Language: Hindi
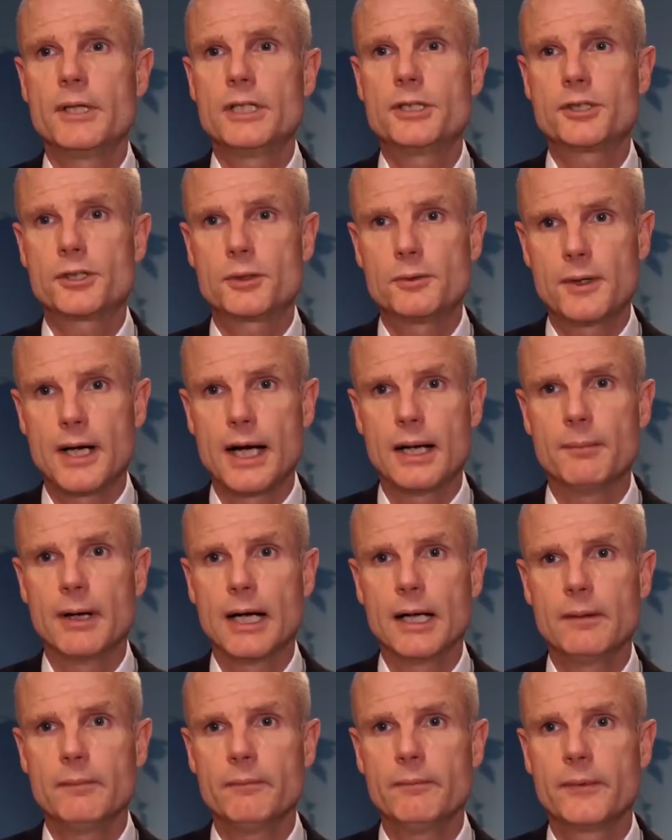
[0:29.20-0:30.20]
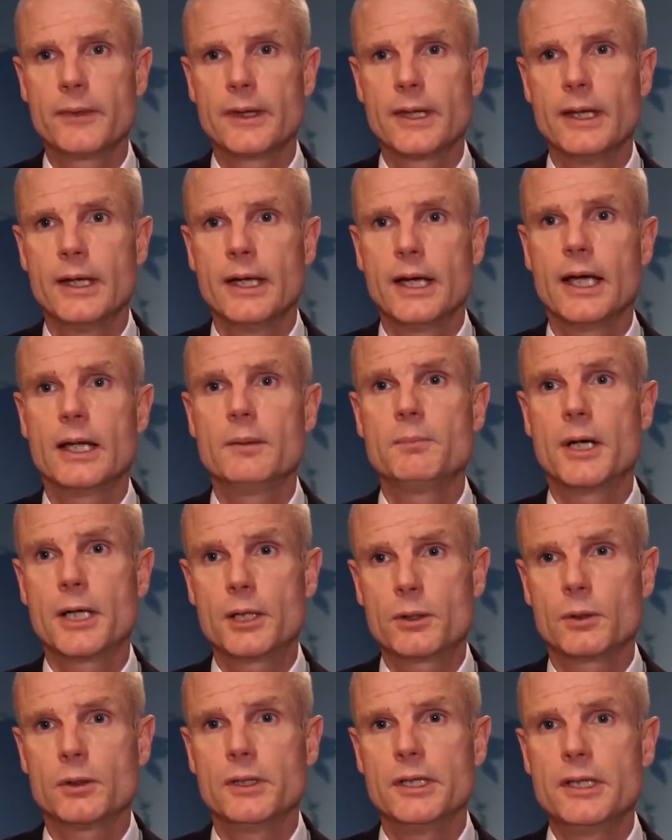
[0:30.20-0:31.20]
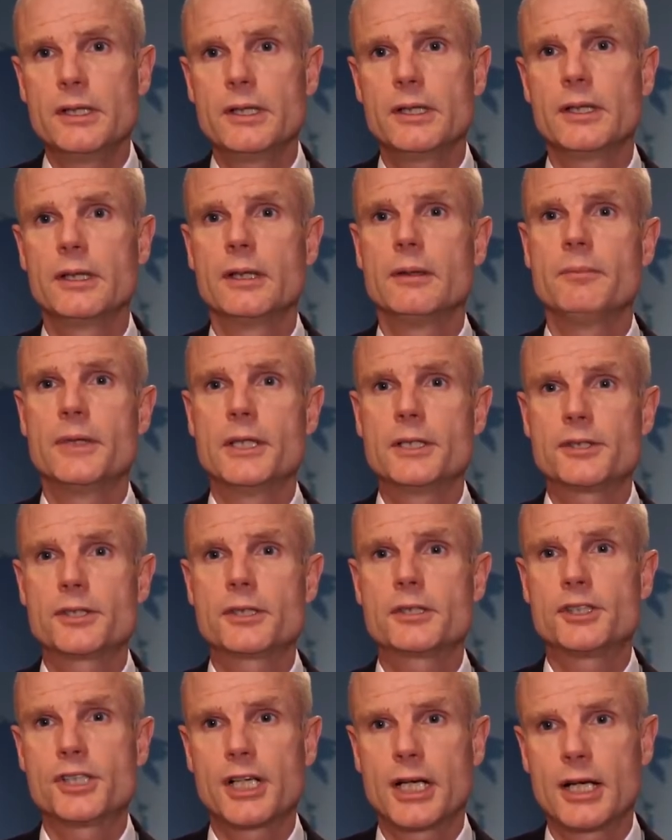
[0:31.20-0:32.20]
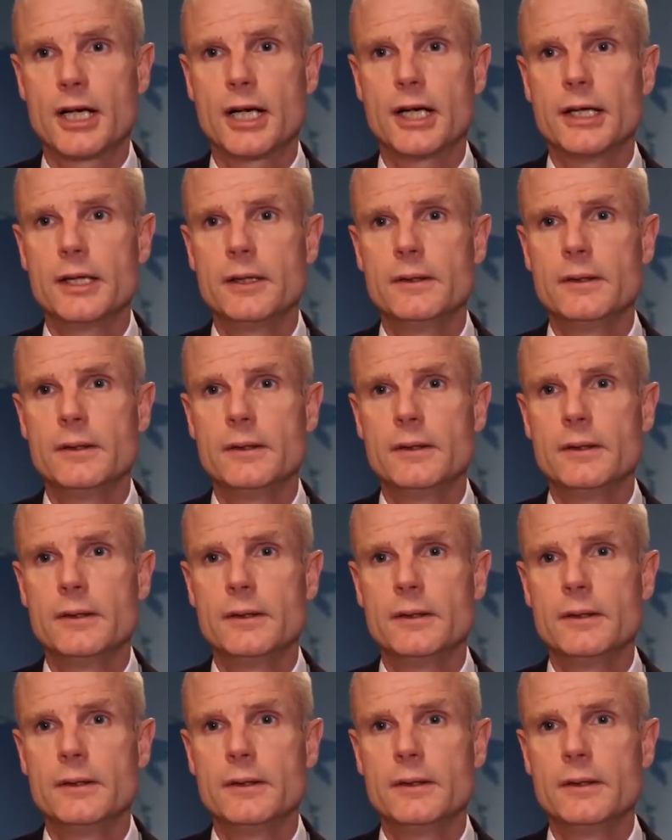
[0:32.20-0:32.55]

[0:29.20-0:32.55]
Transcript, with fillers: कनाडा और हॉलैंड ने आलमी अदालत इंसाफ में म्यांमार के खिलाफ